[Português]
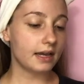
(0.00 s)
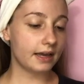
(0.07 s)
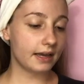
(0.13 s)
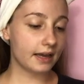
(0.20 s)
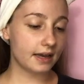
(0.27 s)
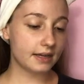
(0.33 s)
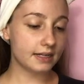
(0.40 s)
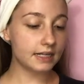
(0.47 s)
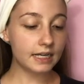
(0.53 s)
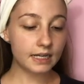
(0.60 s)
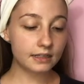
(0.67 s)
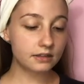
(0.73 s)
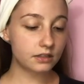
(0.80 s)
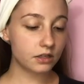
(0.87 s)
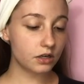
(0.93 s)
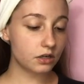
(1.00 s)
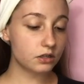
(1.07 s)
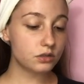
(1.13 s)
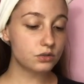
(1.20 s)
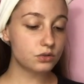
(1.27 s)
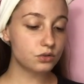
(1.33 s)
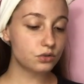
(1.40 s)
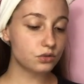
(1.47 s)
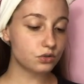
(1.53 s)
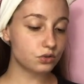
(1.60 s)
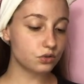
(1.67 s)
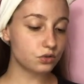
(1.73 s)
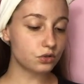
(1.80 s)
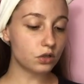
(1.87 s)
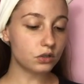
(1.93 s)
É, Clean Girls,
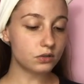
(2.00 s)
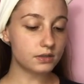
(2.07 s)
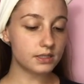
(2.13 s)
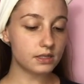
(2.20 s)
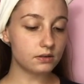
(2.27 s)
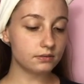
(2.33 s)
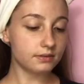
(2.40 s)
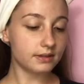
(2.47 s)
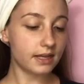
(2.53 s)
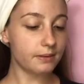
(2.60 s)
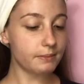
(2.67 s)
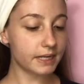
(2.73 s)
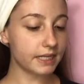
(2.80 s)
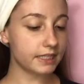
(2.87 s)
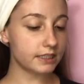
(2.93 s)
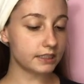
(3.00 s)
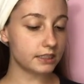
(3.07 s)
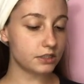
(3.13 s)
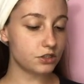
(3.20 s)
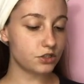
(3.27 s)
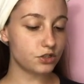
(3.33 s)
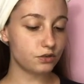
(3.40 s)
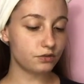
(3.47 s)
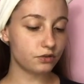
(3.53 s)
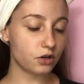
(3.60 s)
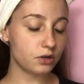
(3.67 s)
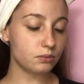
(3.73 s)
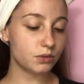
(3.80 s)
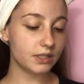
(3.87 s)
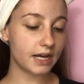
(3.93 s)
solução demaquilante,
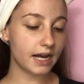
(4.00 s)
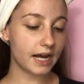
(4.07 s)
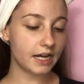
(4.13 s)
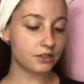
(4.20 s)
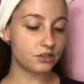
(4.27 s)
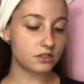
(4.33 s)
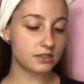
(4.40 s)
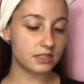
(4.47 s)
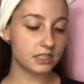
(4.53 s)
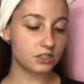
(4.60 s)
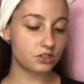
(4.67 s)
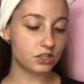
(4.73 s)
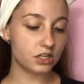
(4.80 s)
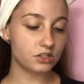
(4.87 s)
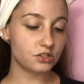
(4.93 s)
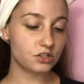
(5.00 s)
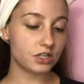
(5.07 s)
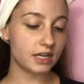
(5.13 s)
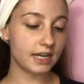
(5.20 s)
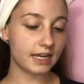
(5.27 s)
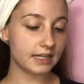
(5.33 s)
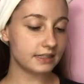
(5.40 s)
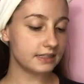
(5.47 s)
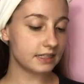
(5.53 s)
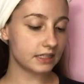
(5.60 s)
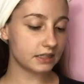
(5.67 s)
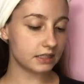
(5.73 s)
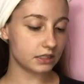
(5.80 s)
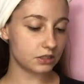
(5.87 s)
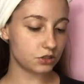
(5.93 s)
fórmula adstringente e
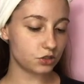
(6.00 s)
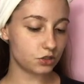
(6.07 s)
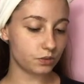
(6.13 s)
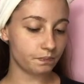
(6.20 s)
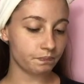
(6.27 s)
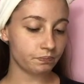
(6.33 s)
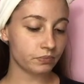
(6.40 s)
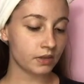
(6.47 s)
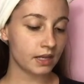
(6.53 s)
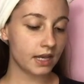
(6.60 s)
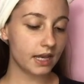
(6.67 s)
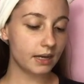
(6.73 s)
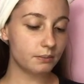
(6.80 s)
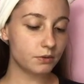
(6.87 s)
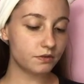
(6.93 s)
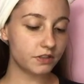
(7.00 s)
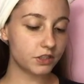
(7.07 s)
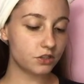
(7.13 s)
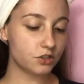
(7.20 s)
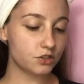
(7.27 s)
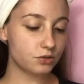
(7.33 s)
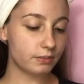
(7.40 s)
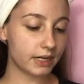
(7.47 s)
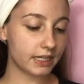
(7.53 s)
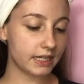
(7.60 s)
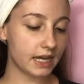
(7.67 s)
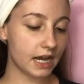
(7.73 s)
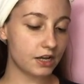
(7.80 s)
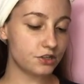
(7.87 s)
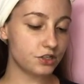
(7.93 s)
hidratante removedor de
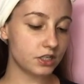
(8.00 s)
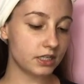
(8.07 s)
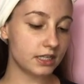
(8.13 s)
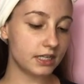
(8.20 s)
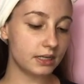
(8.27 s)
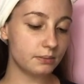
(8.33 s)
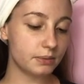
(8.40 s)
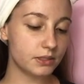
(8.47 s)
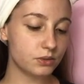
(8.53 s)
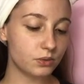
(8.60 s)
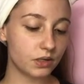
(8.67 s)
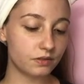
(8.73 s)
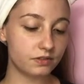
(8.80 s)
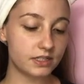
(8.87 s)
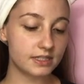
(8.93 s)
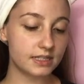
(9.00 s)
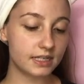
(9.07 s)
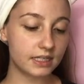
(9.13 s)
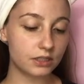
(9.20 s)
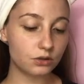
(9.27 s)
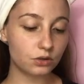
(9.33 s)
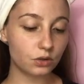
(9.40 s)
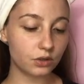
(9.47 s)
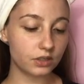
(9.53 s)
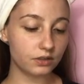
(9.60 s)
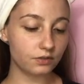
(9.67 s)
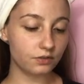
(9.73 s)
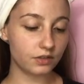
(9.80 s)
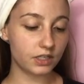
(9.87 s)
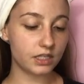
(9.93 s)
maquiagem, limpa, suaviza e
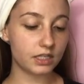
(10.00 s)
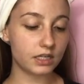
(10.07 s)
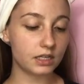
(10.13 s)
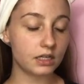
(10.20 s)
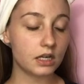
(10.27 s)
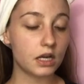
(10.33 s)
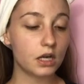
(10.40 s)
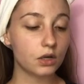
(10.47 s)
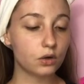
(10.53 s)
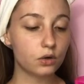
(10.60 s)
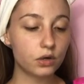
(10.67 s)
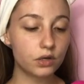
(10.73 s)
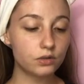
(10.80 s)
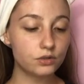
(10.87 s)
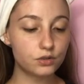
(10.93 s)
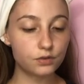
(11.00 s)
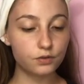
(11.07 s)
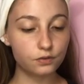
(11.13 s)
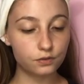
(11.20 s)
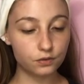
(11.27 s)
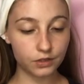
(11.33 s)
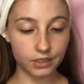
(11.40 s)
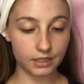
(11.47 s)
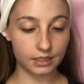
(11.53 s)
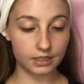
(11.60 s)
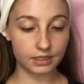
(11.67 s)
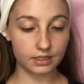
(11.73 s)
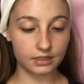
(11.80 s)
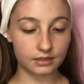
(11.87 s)
tonifica, crouch free.